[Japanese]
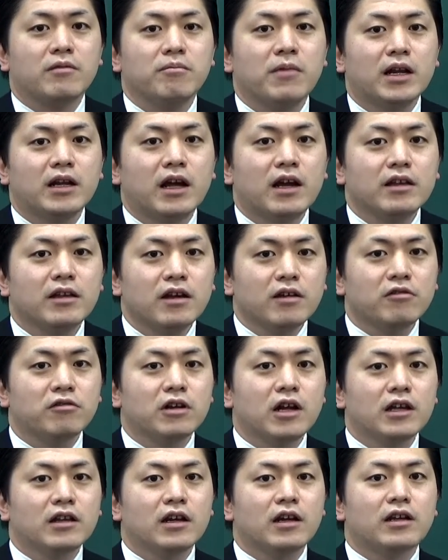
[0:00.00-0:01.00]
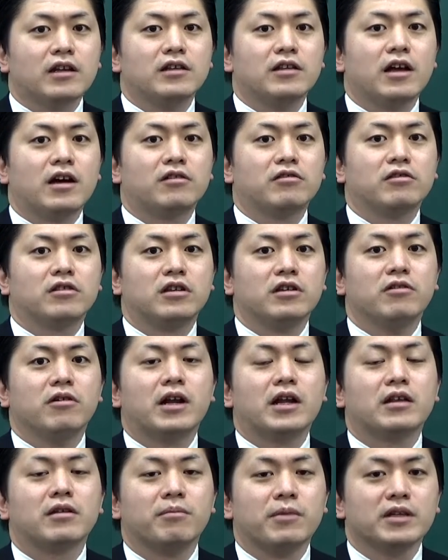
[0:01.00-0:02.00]
大体この辺りになるって言
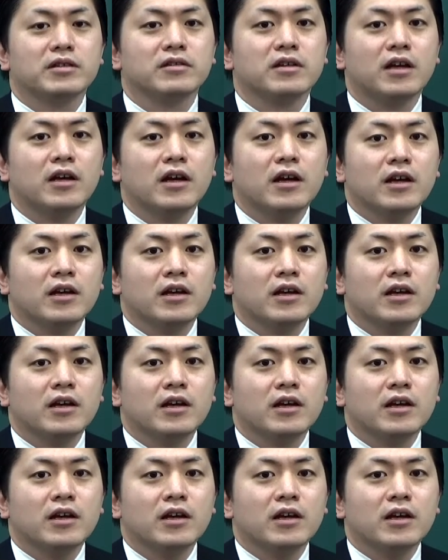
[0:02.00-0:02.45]
われてます。